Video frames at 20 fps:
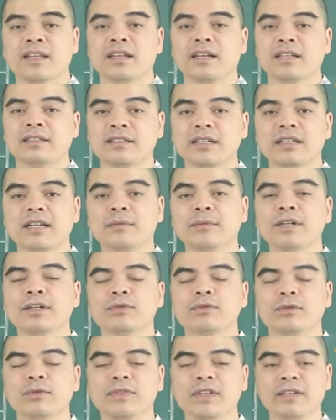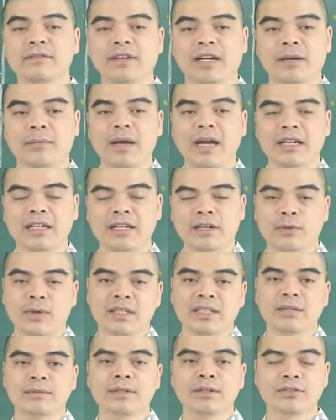À, rất cảm ơn quý vị và các bạn đã
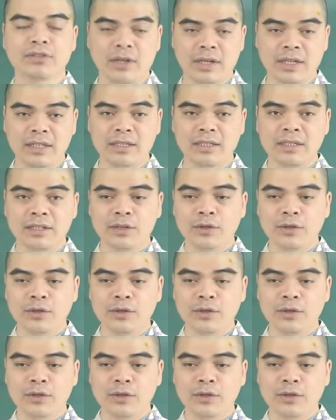quan tâm theo dõi.